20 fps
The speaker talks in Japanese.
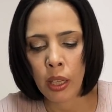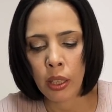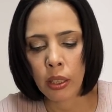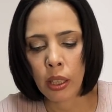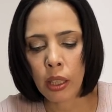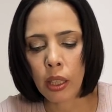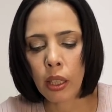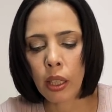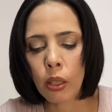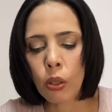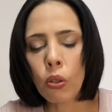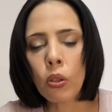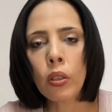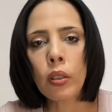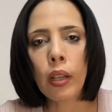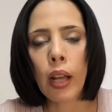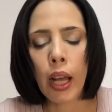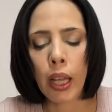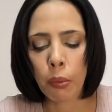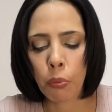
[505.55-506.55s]
だから今
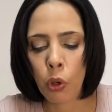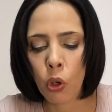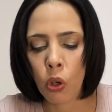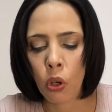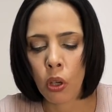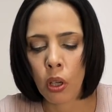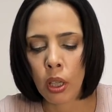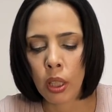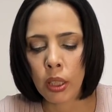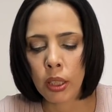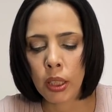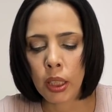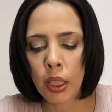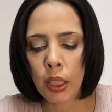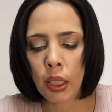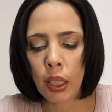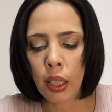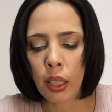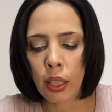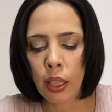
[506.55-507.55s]
回も時
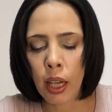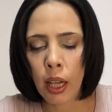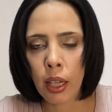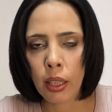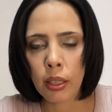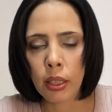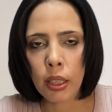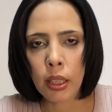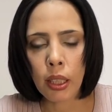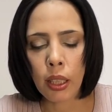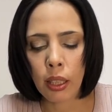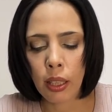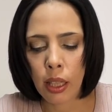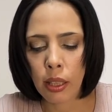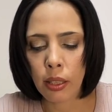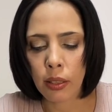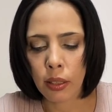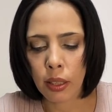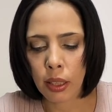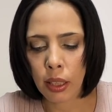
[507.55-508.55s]
期が時期で
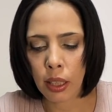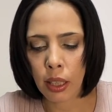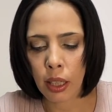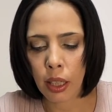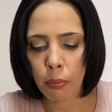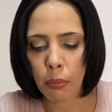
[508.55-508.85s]
すし、